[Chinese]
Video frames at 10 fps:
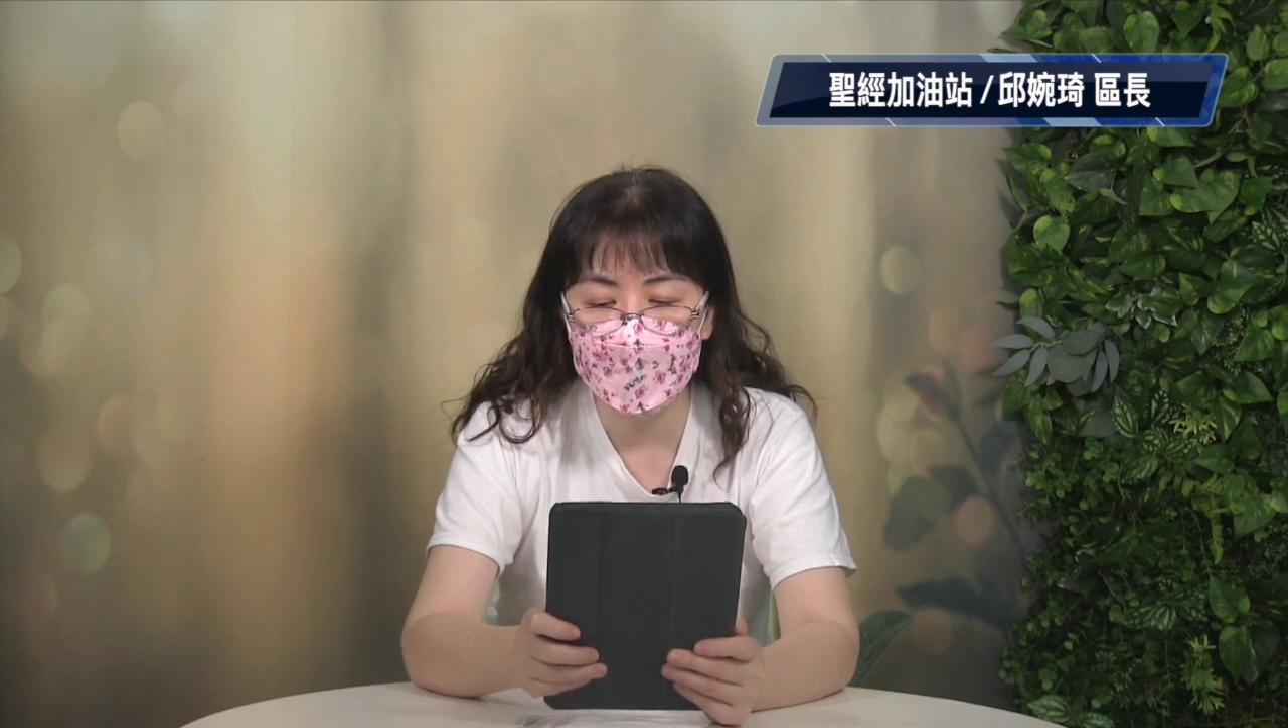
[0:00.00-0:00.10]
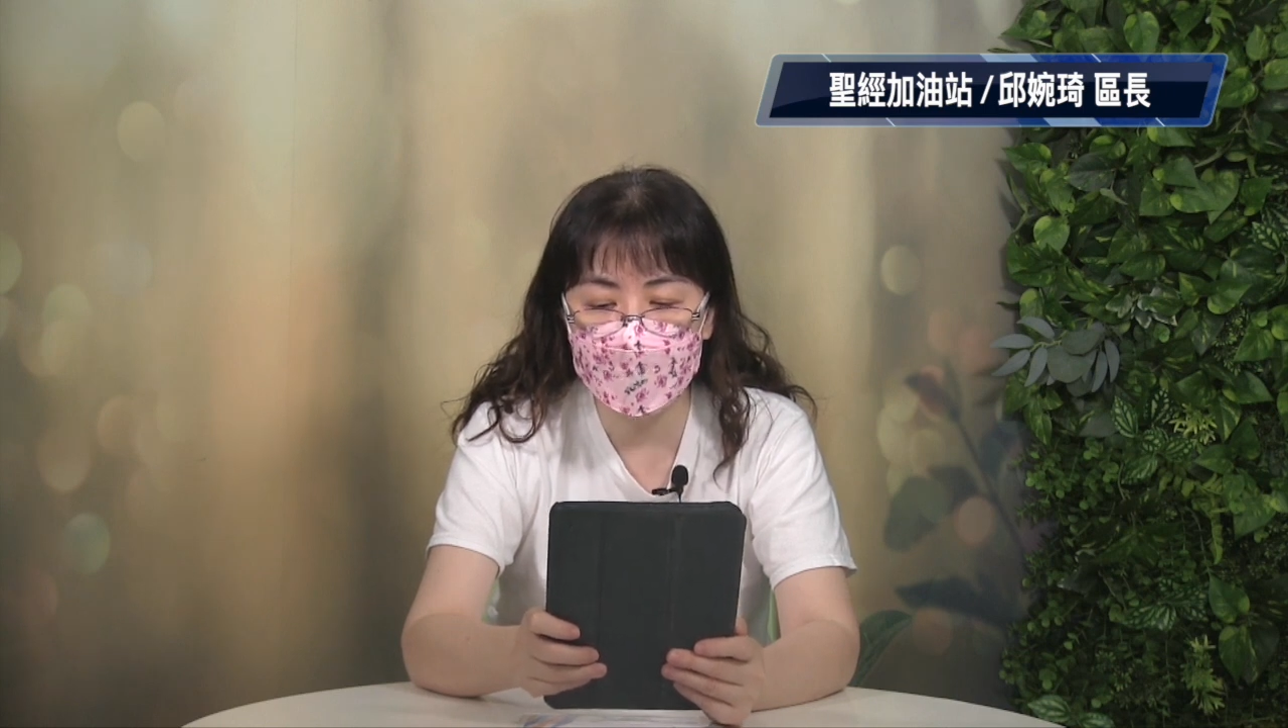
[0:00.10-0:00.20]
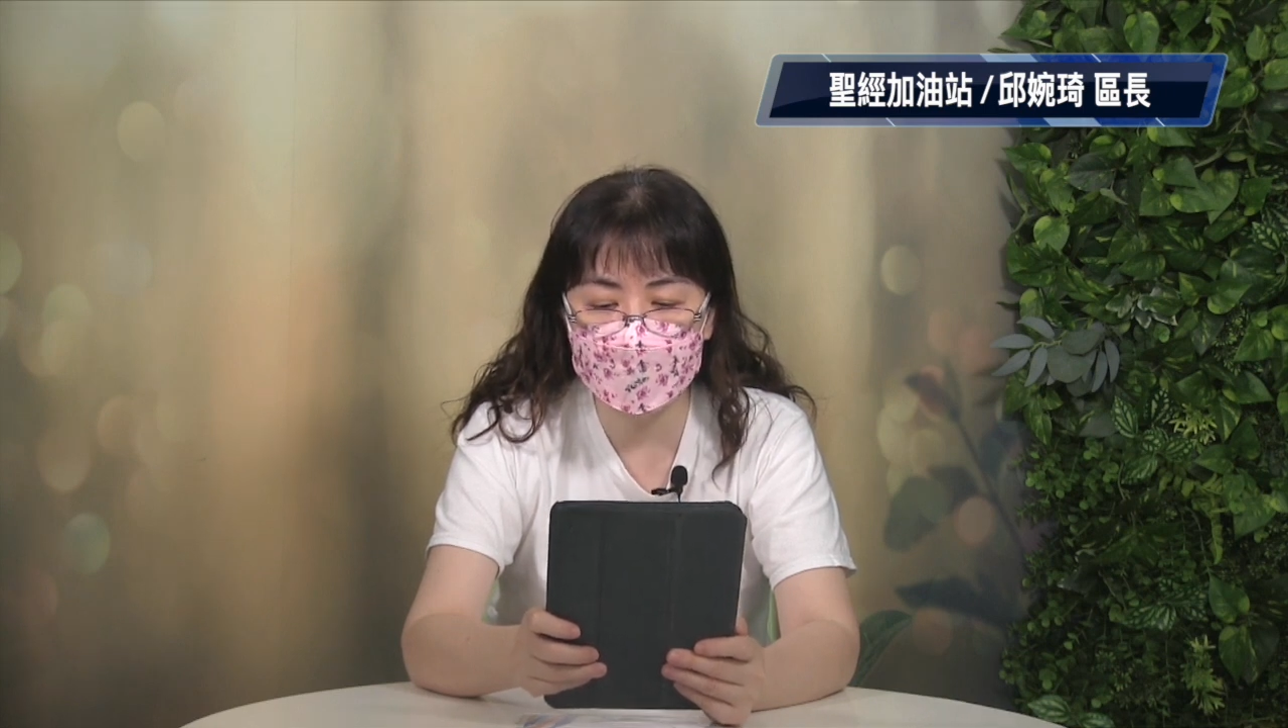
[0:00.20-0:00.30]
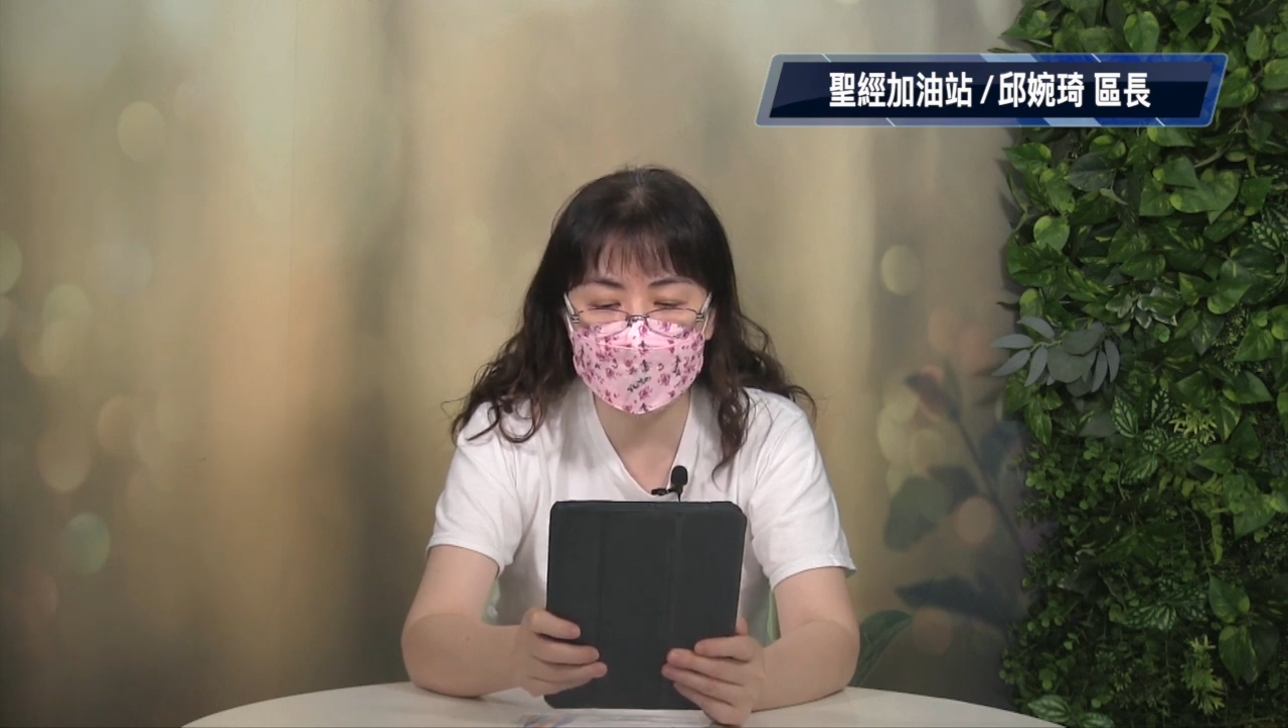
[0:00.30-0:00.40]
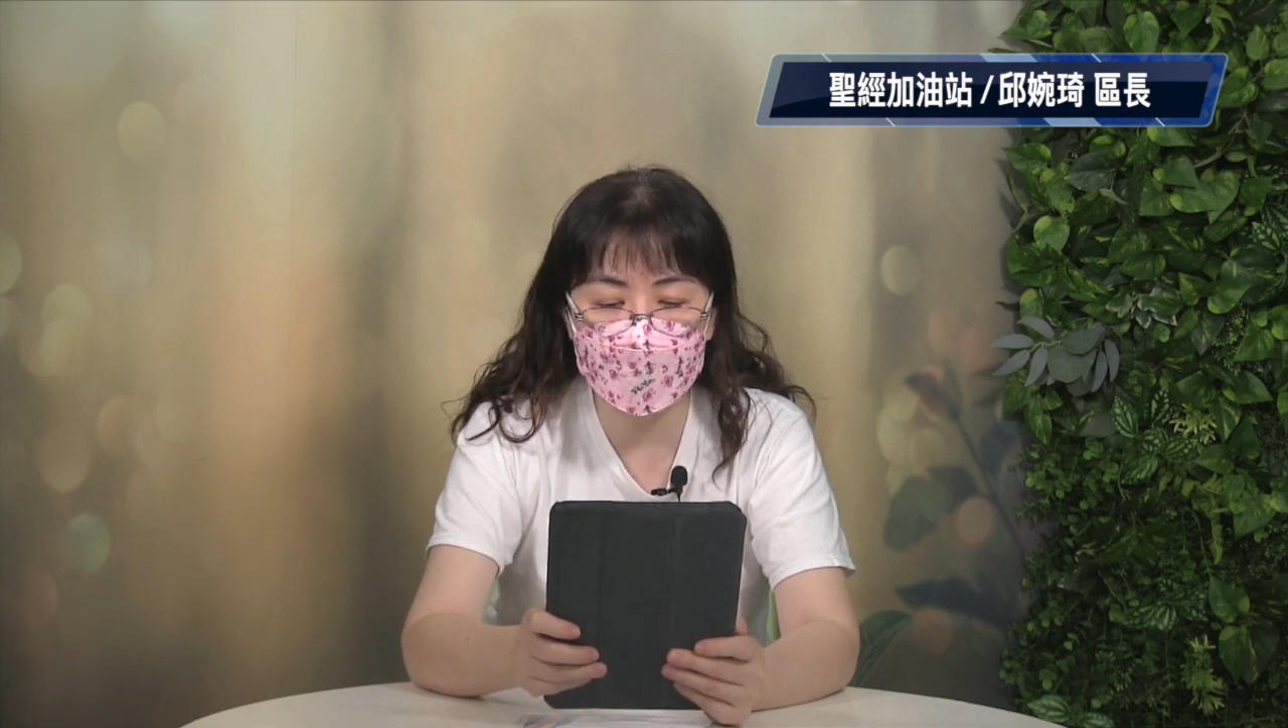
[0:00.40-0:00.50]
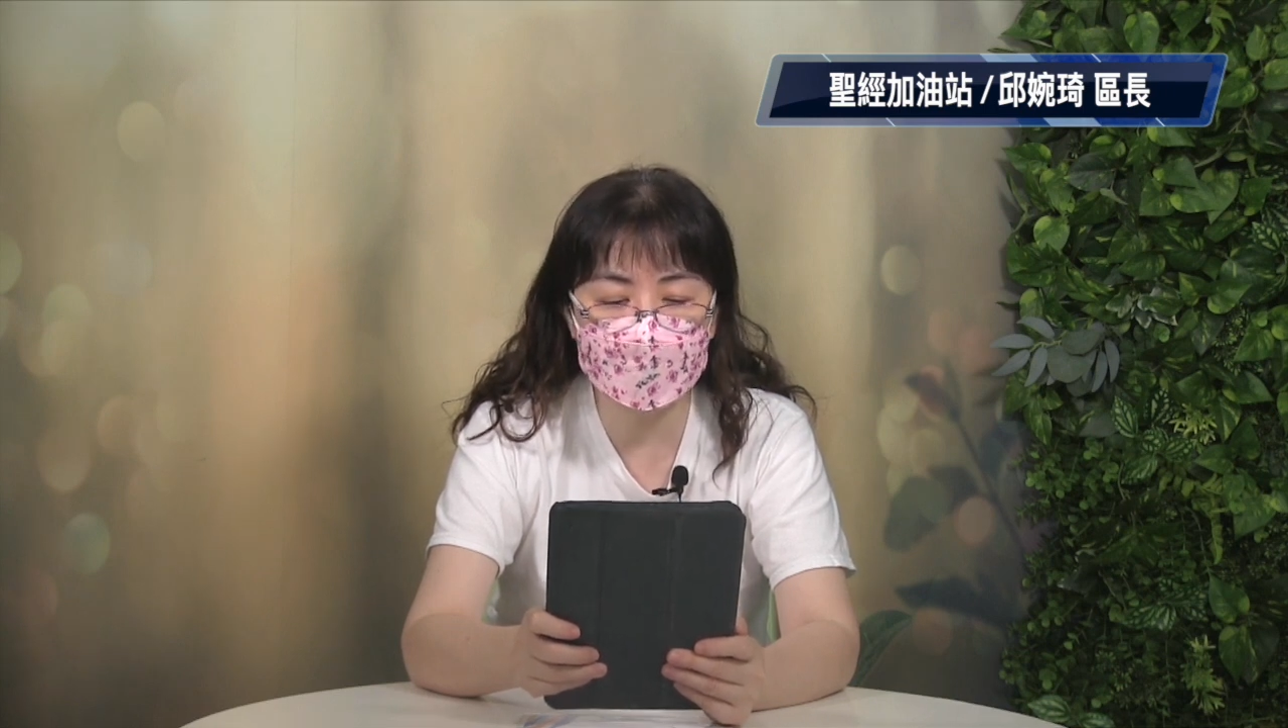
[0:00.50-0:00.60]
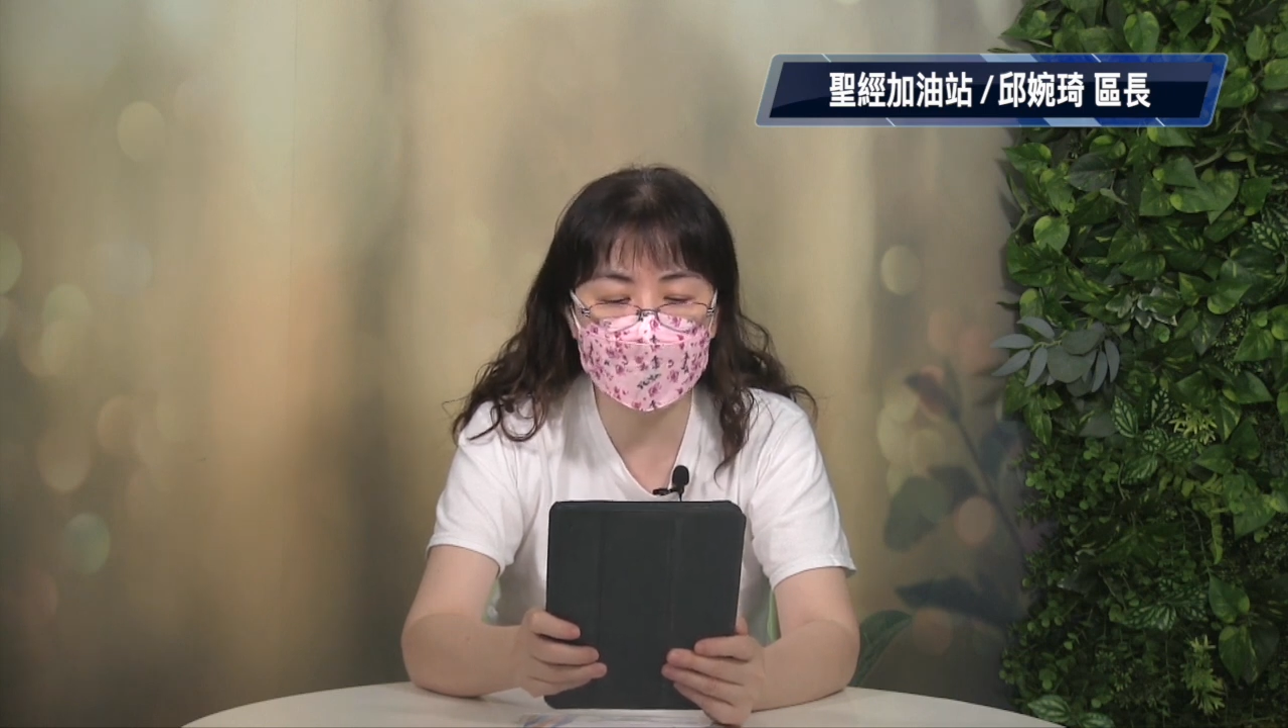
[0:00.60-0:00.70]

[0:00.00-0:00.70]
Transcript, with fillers: 被撒